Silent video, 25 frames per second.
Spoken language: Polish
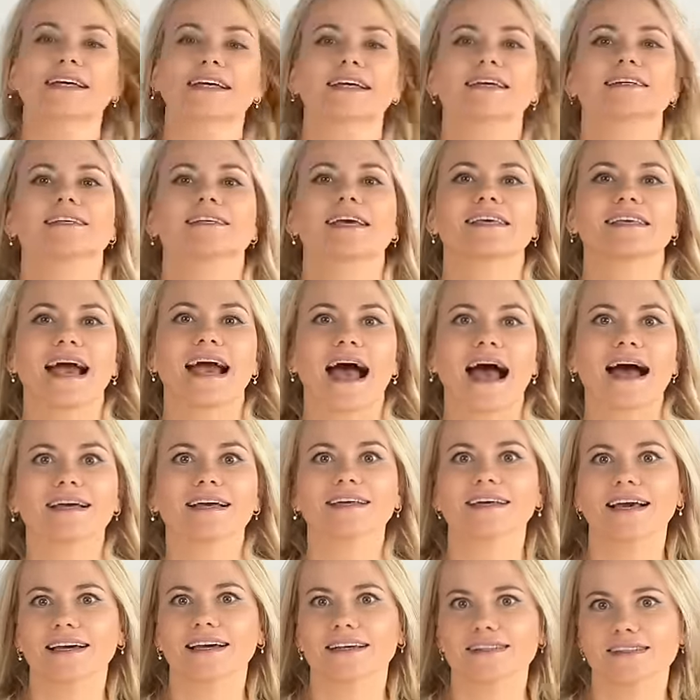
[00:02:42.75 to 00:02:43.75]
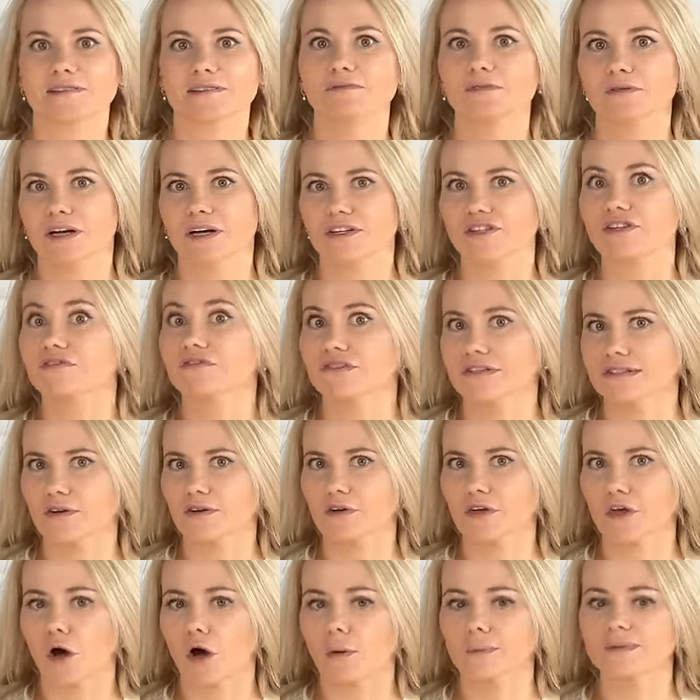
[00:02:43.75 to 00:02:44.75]
Gdzie ja, ja jestem, słuchajcie,
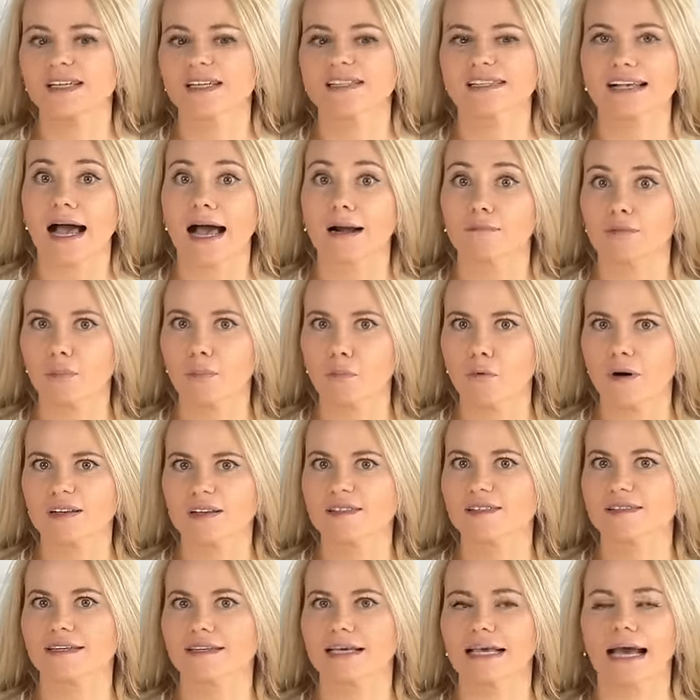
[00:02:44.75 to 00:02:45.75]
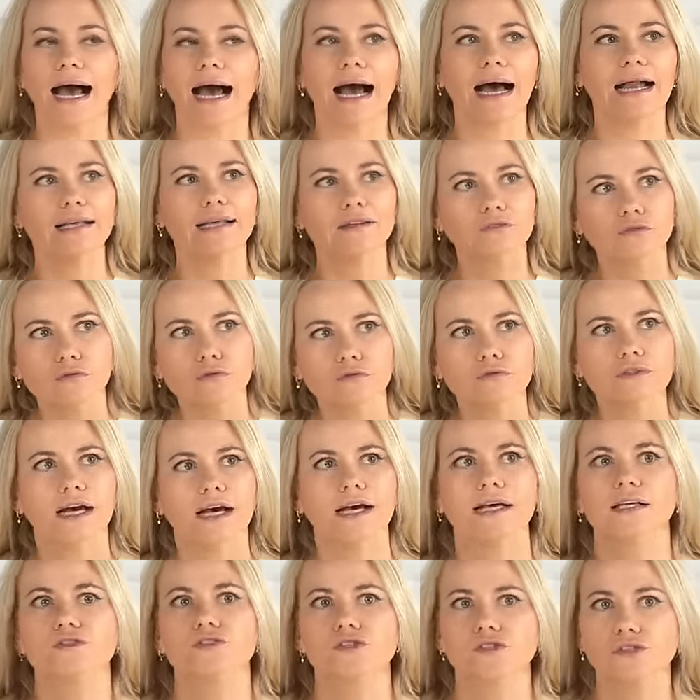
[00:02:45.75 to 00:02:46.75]
wysoki obcas albo płaski, ale
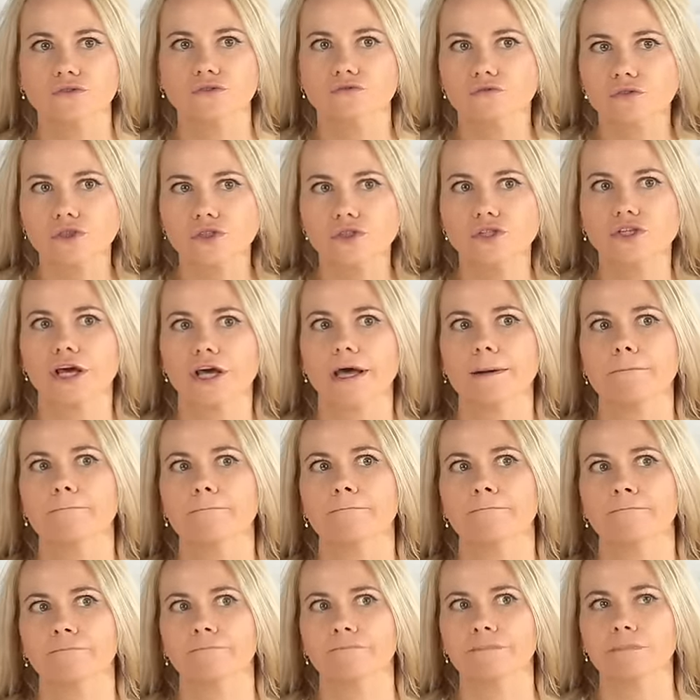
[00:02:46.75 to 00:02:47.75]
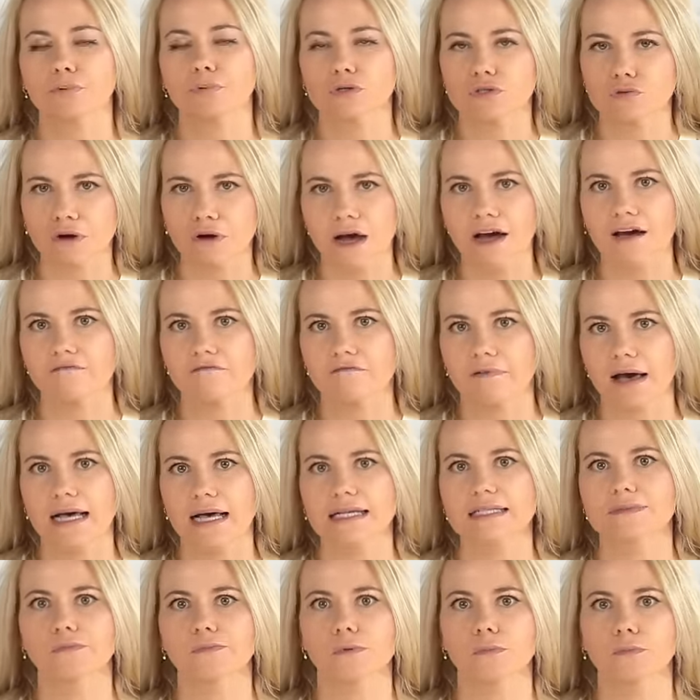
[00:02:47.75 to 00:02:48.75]
tutaj rzeczywiście mm, posłuchałam
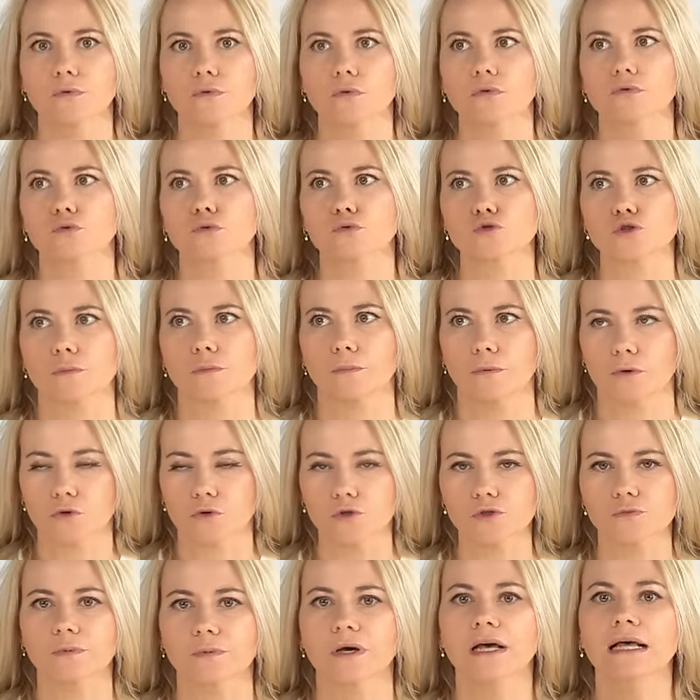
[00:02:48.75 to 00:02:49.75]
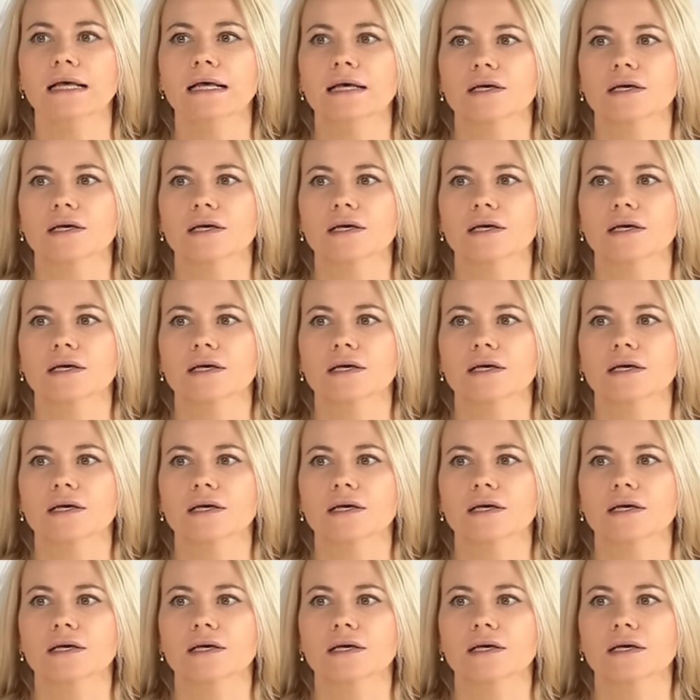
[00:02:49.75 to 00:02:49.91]
Was, bo było dużo próśb,